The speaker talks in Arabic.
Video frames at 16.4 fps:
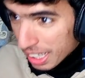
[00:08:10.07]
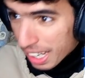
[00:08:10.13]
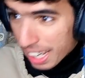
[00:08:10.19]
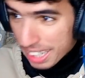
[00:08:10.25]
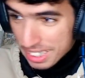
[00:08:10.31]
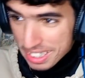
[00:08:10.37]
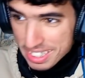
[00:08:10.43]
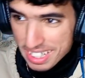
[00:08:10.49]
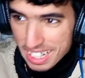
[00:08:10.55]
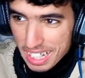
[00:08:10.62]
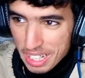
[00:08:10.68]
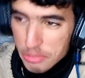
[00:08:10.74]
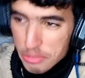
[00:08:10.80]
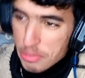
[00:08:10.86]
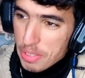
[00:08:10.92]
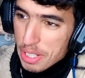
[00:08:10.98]
هادي
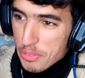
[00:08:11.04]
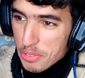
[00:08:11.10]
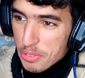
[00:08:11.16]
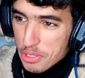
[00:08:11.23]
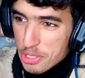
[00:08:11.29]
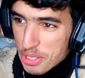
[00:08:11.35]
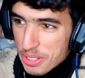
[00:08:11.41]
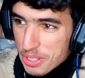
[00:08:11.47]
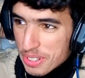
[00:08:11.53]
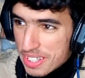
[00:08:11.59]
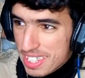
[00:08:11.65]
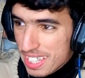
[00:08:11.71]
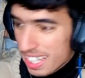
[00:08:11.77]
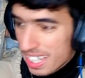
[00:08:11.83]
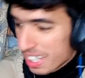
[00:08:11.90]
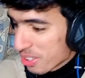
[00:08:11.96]
تاع فلان فيتشيرينغ
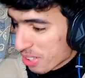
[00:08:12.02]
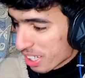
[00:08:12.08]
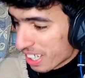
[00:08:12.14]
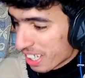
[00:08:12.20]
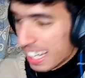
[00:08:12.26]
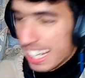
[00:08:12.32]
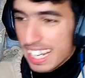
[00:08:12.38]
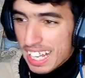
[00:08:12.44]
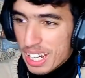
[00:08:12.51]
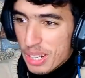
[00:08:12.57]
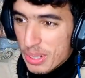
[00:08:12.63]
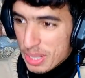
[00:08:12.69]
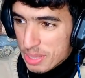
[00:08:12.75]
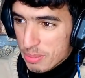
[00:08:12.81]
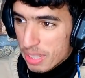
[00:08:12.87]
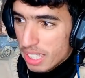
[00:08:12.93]
سايك شكي قال لها
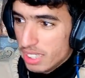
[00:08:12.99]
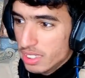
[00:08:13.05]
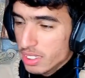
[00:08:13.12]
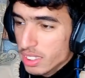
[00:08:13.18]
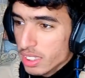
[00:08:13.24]
هو اسمع